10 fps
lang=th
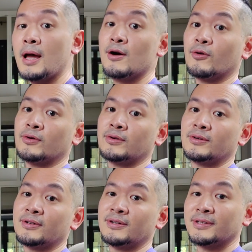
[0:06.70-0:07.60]
อ้าว
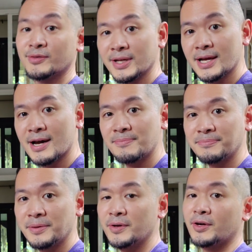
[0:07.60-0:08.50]
สวัสดีครับ
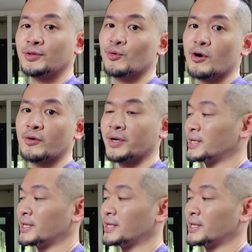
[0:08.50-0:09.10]
พี่เพื่อนน้องทุกคน